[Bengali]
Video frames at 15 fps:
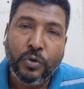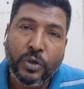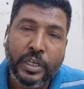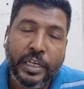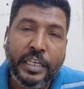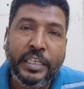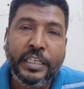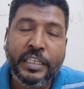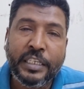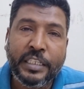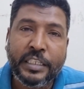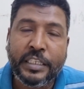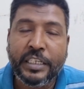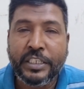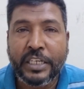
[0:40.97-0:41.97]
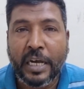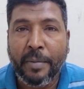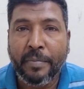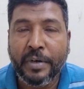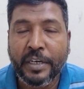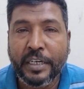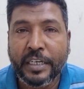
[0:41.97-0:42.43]
তো এই ঈদকে
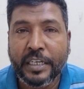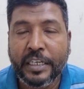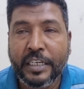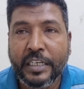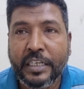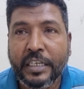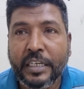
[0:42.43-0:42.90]
সামনে রেখে